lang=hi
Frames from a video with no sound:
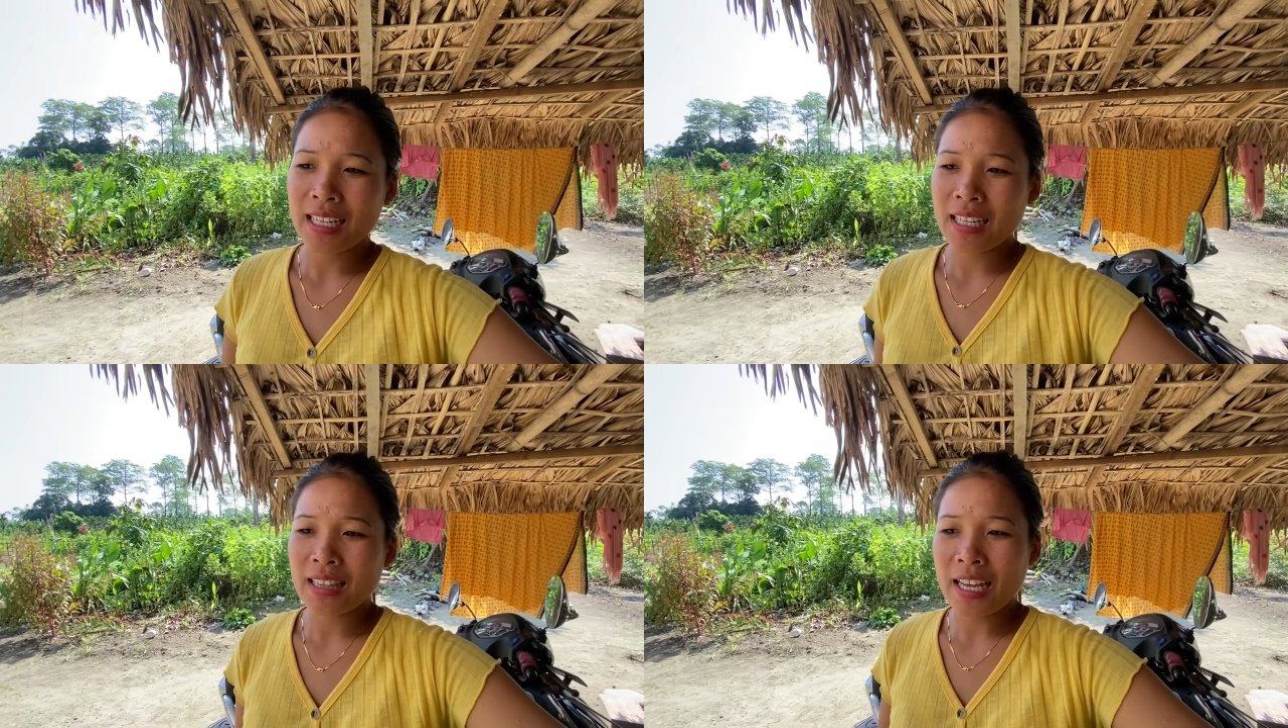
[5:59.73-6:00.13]

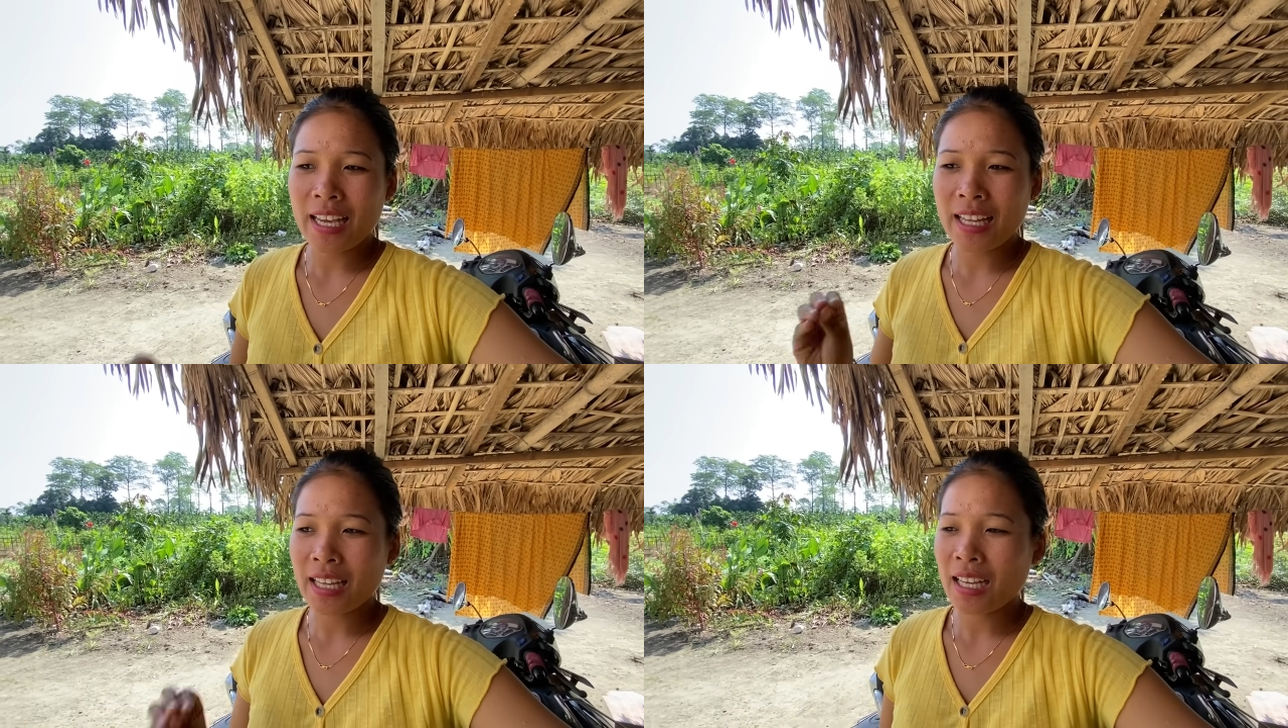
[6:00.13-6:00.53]
के लिए
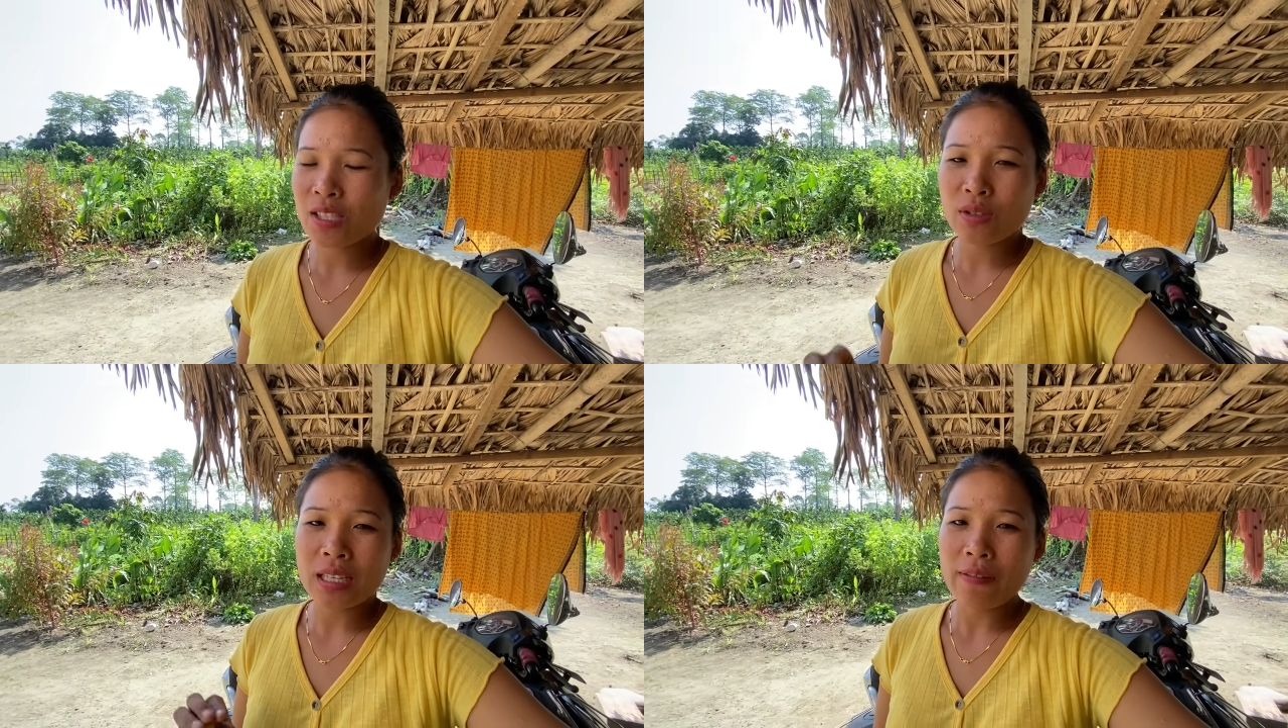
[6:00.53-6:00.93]
नया नया
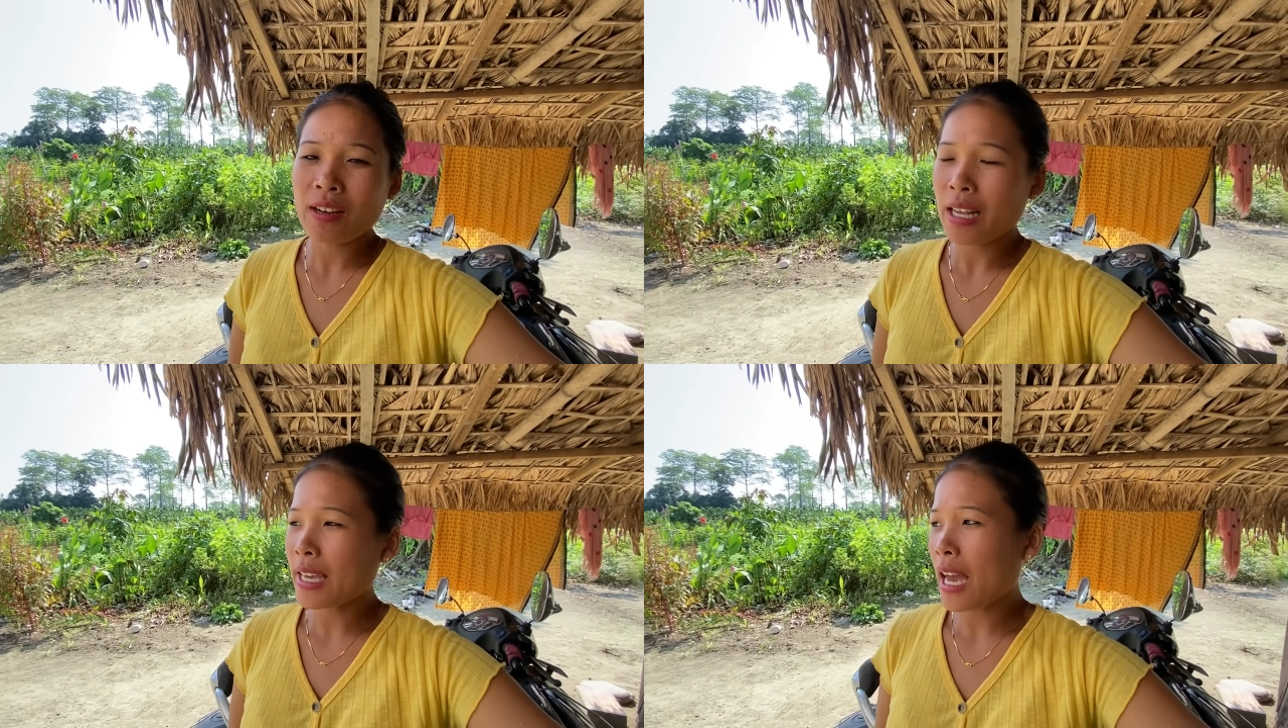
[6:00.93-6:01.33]
जो
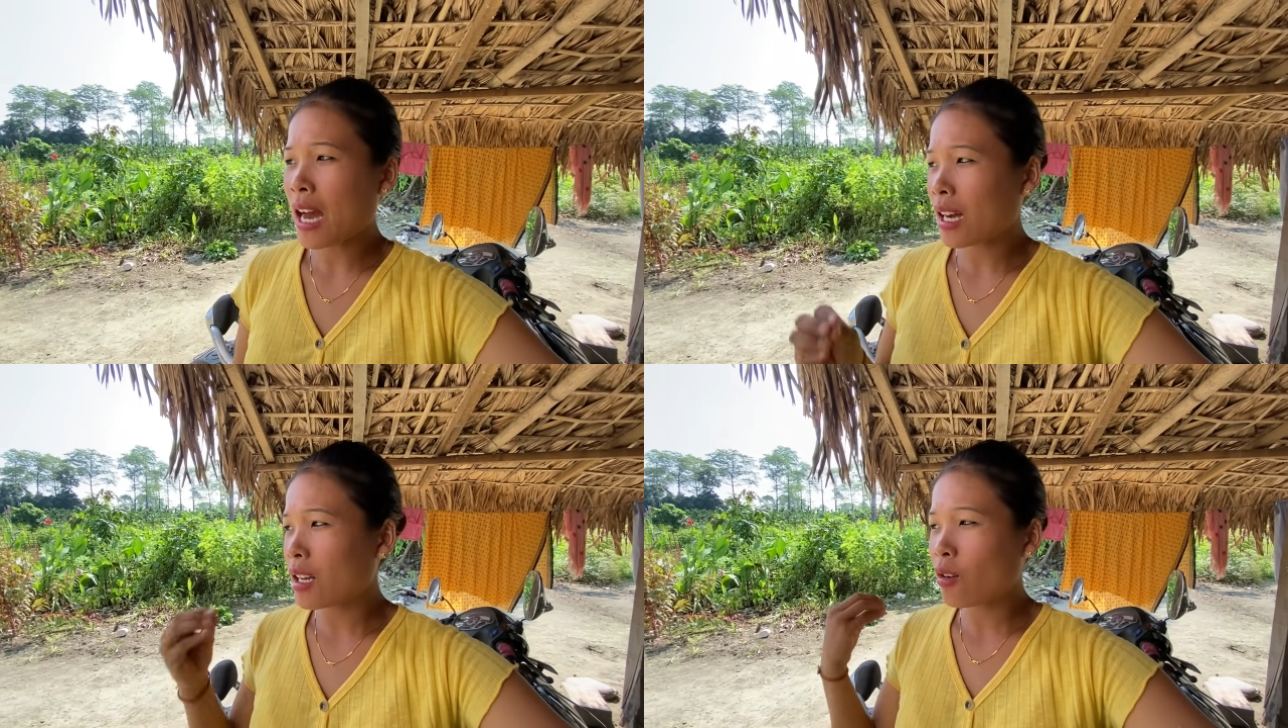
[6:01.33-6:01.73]
चावल है
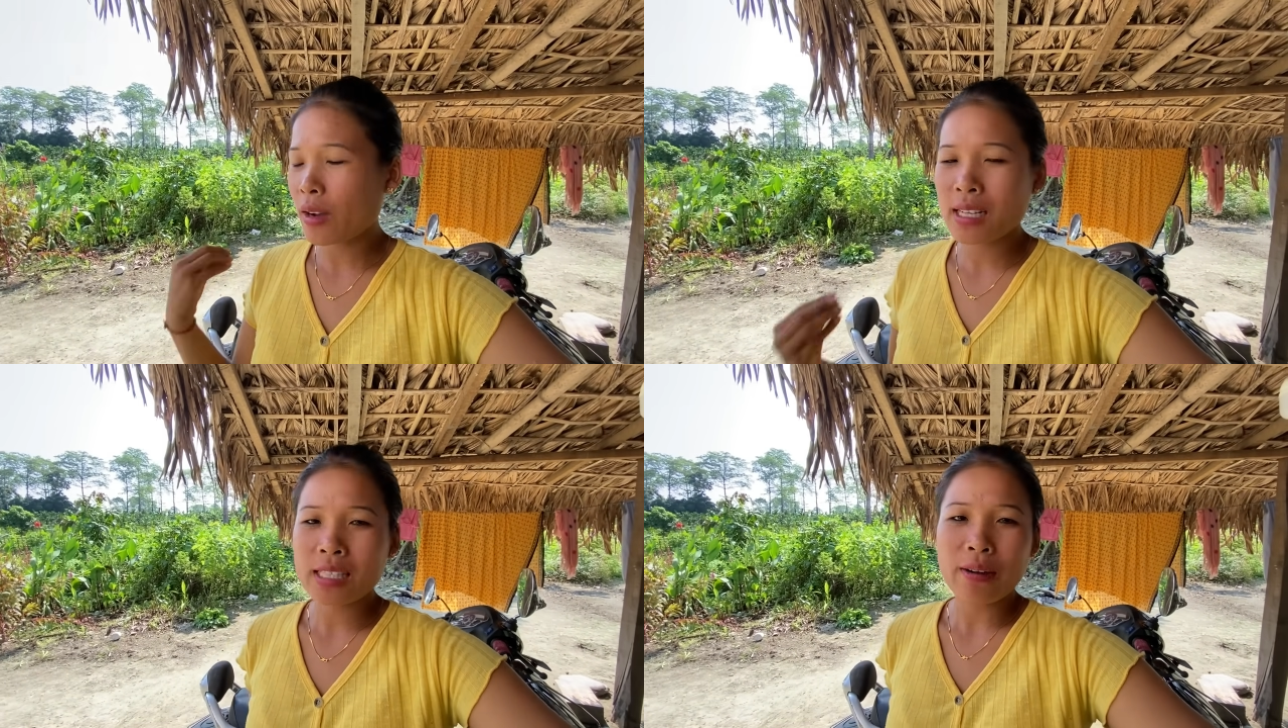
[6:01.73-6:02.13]
यहाँ का
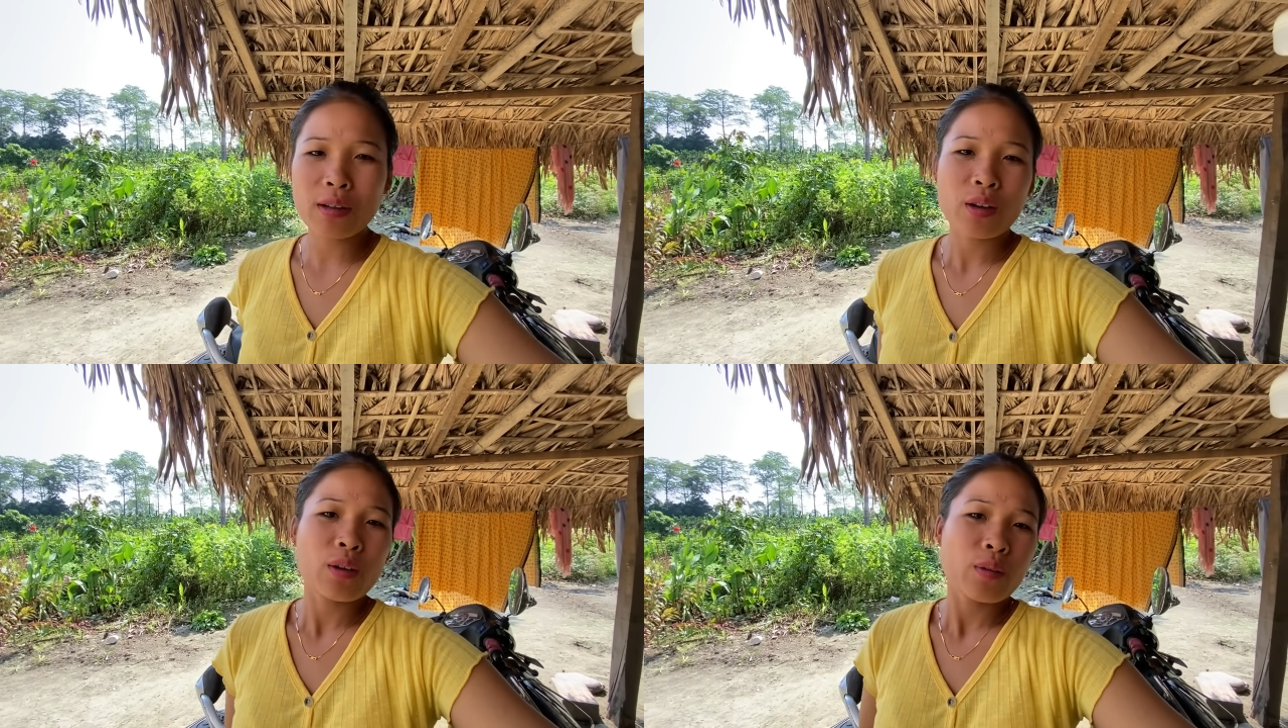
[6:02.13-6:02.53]
लोकल चावल
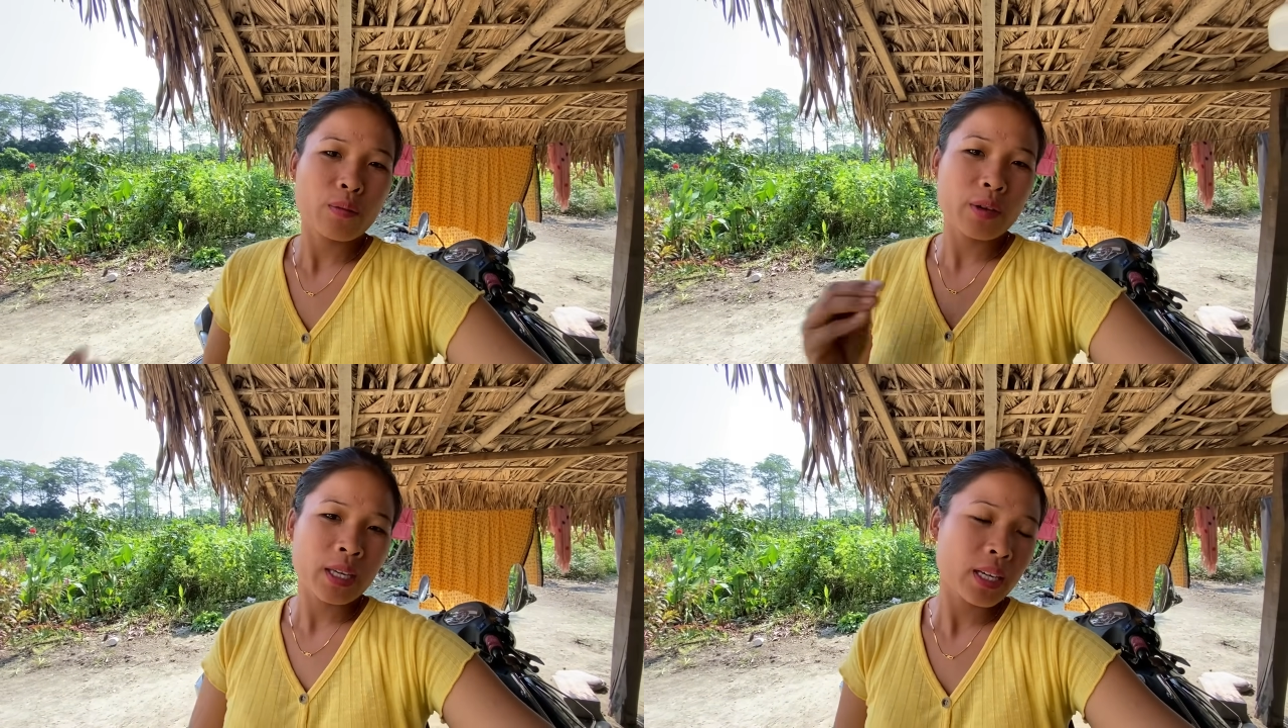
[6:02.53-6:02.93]

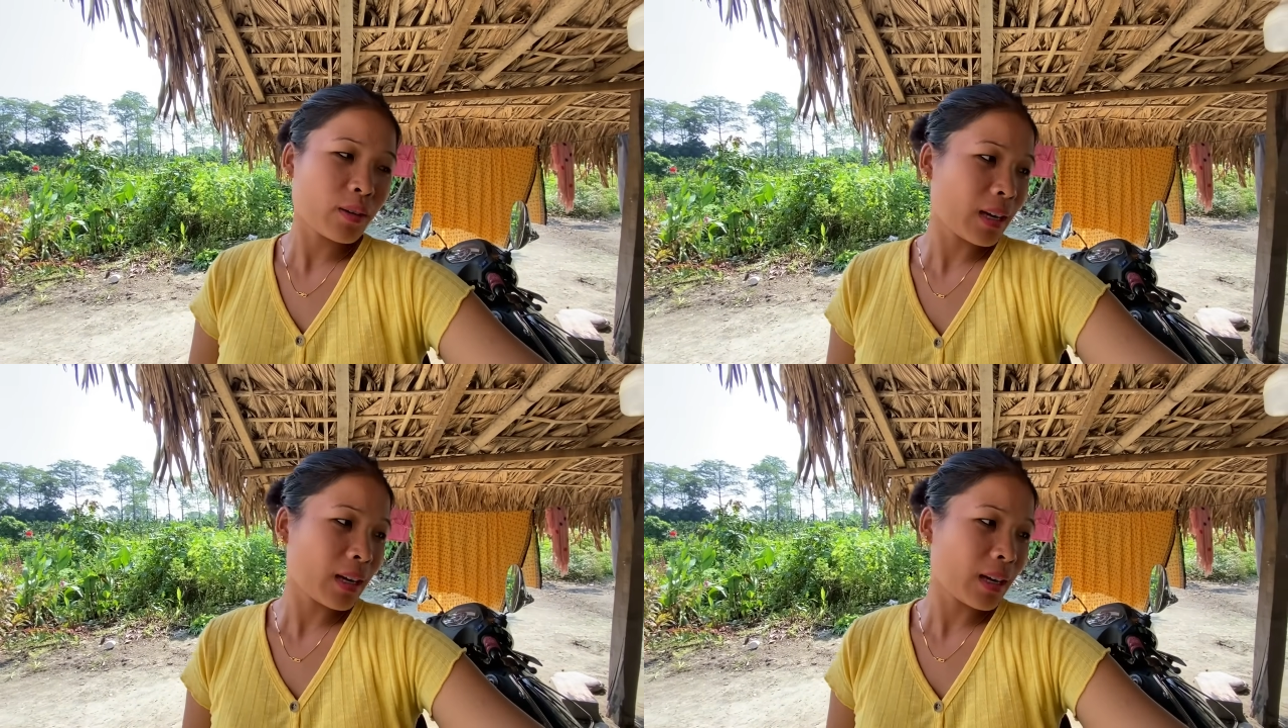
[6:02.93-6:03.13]
वही को